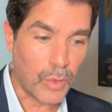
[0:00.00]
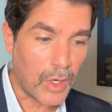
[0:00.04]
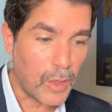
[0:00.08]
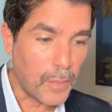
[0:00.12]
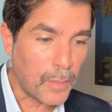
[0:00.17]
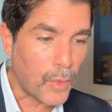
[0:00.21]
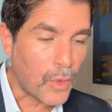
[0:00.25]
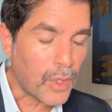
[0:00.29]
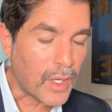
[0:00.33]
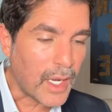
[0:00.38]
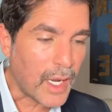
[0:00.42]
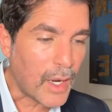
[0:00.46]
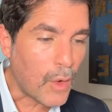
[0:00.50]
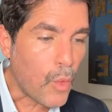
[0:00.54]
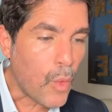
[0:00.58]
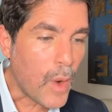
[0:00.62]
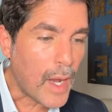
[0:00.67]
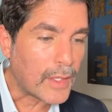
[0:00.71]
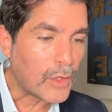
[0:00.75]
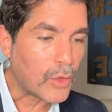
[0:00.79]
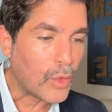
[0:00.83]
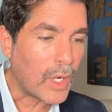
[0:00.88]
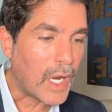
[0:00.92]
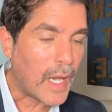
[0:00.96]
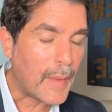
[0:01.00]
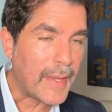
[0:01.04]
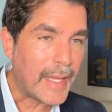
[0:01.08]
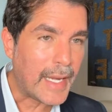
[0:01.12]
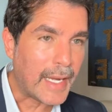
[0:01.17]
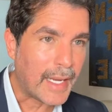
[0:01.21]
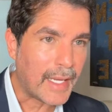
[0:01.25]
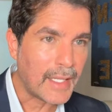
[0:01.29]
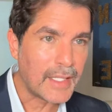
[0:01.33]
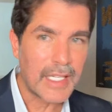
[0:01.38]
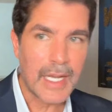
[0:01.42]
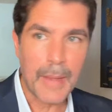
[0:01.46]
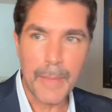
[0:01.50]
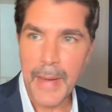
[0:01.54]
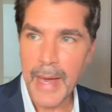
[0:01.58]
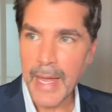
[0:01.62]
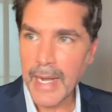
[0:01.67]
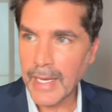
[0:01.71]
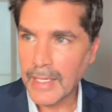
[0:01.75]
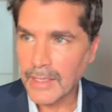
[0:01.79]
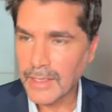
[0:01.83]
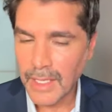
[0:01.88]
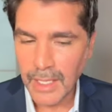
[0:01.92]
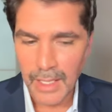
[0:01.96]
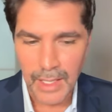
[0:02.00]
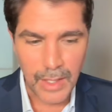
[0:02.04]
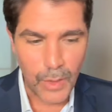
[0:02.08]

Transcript: Bueno, porque cuando la Virgen se aparece,